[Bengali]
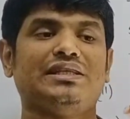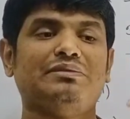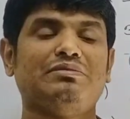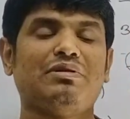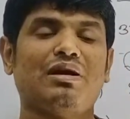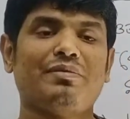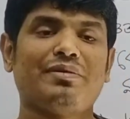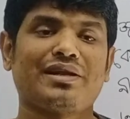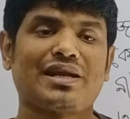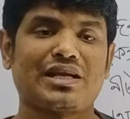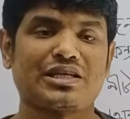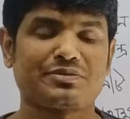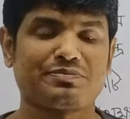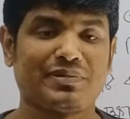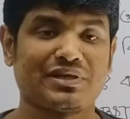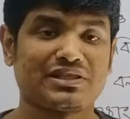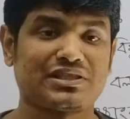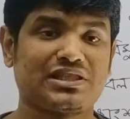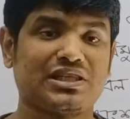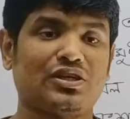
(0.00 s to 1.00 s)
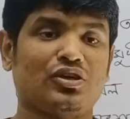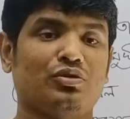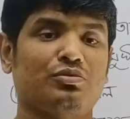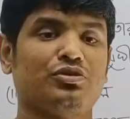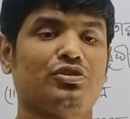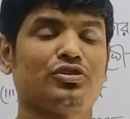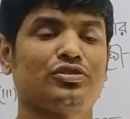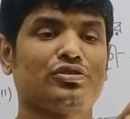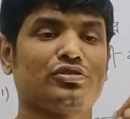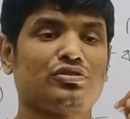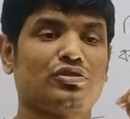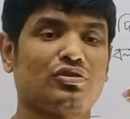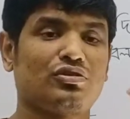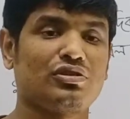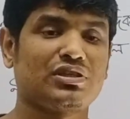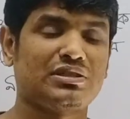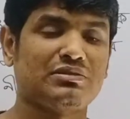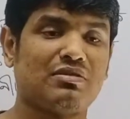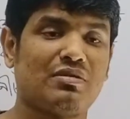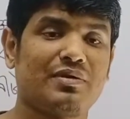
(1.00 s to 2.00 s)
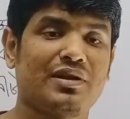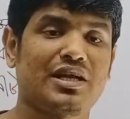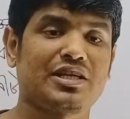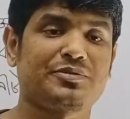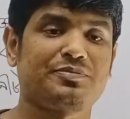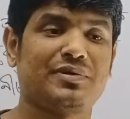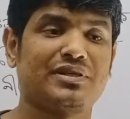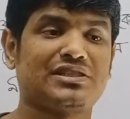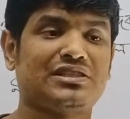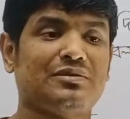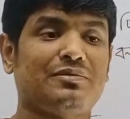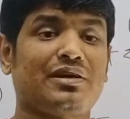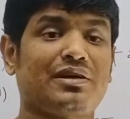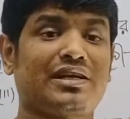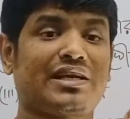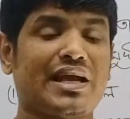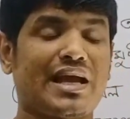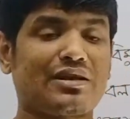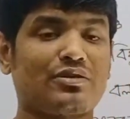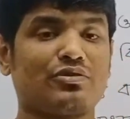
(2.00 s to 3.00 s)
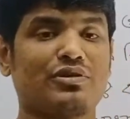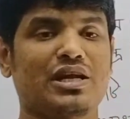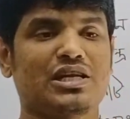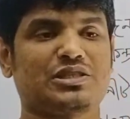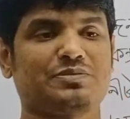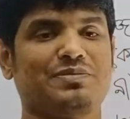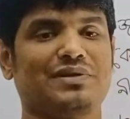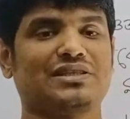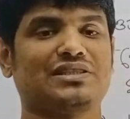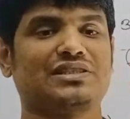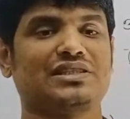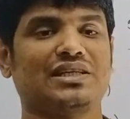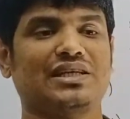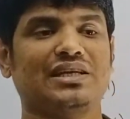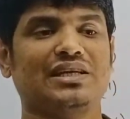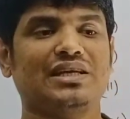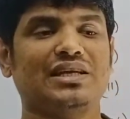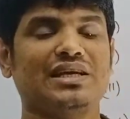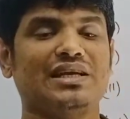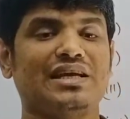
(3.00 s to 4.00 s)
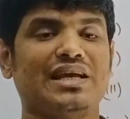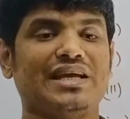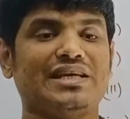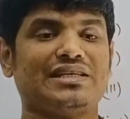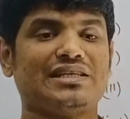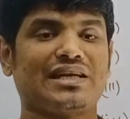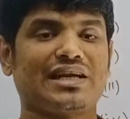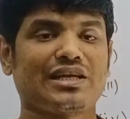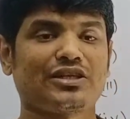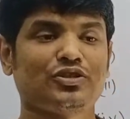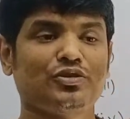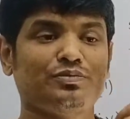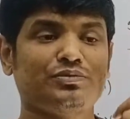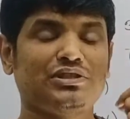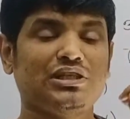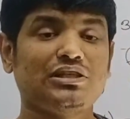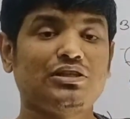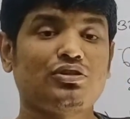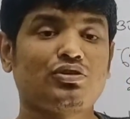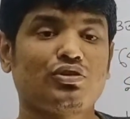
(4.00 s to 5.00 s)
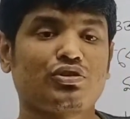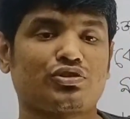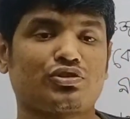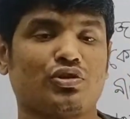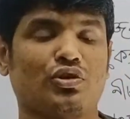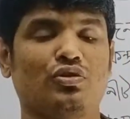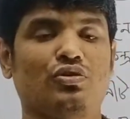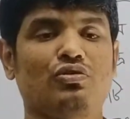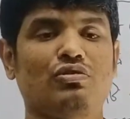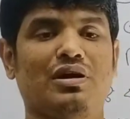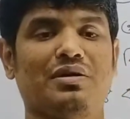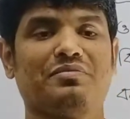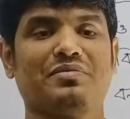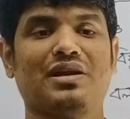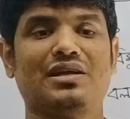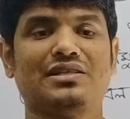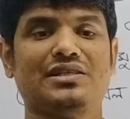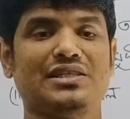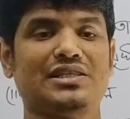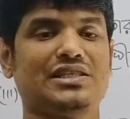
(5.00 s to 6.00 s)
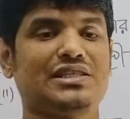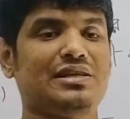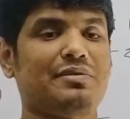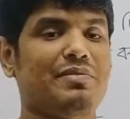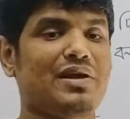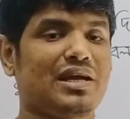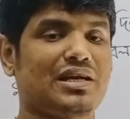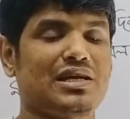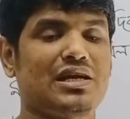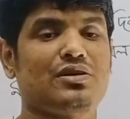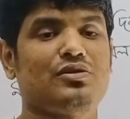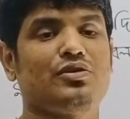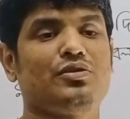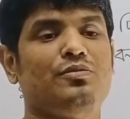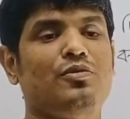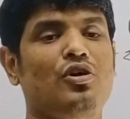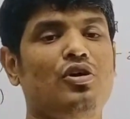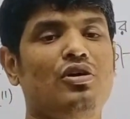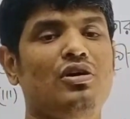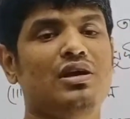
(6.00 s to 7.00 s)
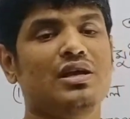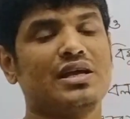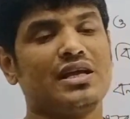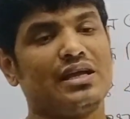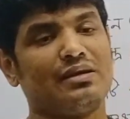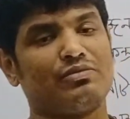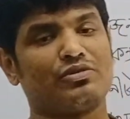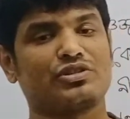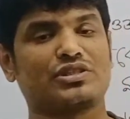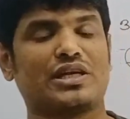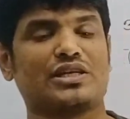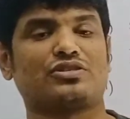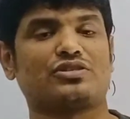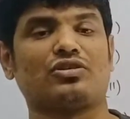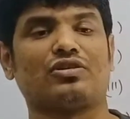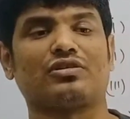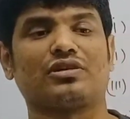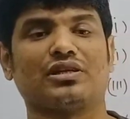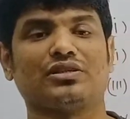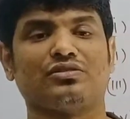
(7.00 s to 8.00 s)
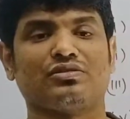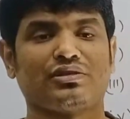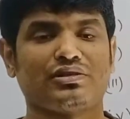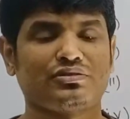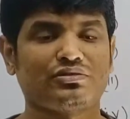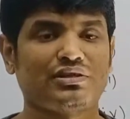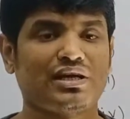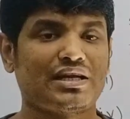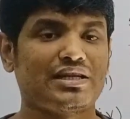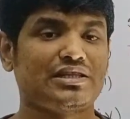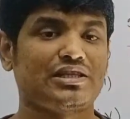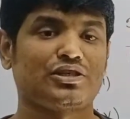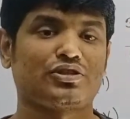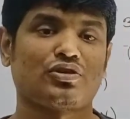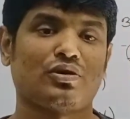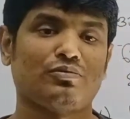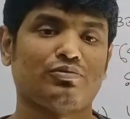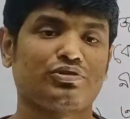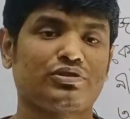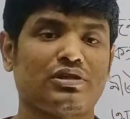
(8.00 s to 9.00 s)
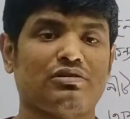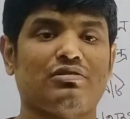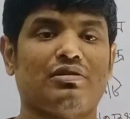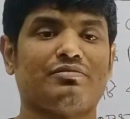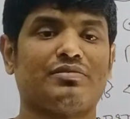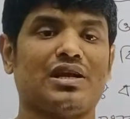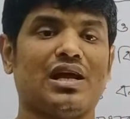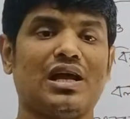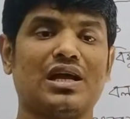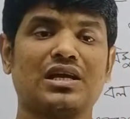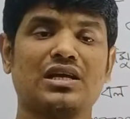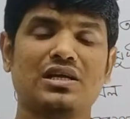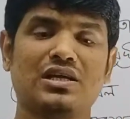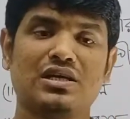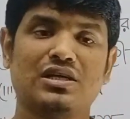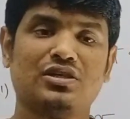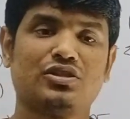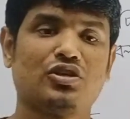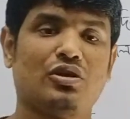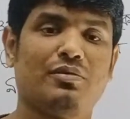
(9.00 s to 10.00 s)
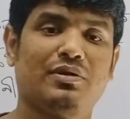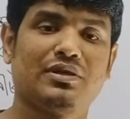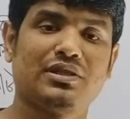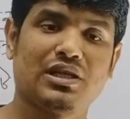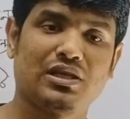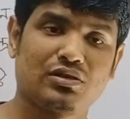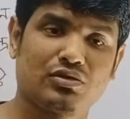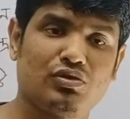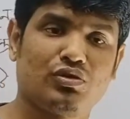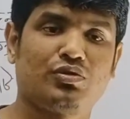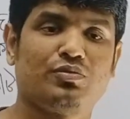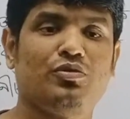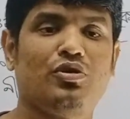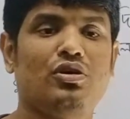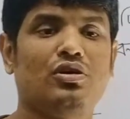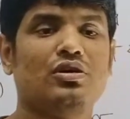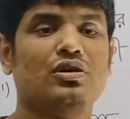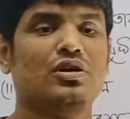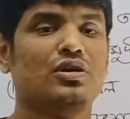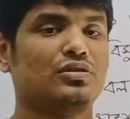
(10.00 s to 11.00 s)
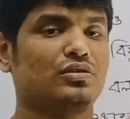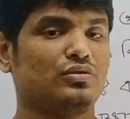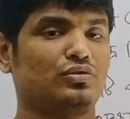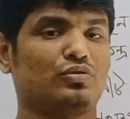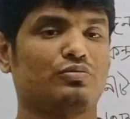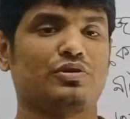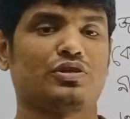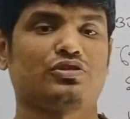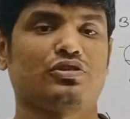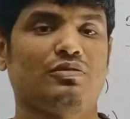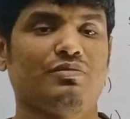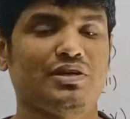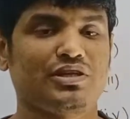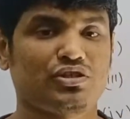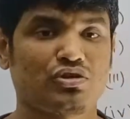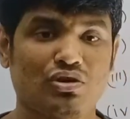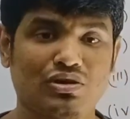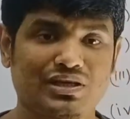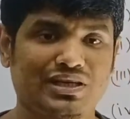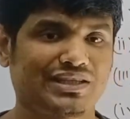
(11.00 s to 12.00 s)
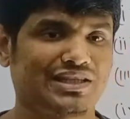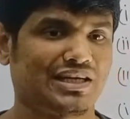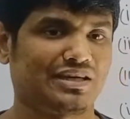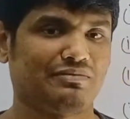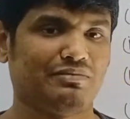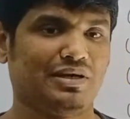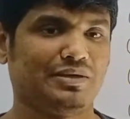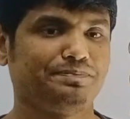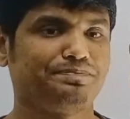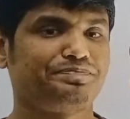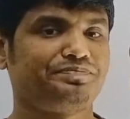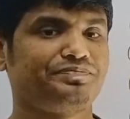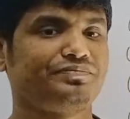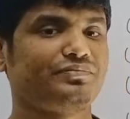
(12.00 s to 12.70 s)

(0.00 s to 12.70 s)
কিভাবে হ্রাস পাচ্ছে অভিকর্ষ স্তরণ কীভাবে হ্রাস পাচ্ছে বা কেন হ্রাস পাচ্ছে এইটার একদম চিত্র সহ আমরা জিনিসটা ব্যাখ্যা করব এবং সেই সংক্রান্ত কিছু গাণিতিক সমস্যাও আমরা সমাধান করব তো তোমরা সবাই সঙ্গে থাকবা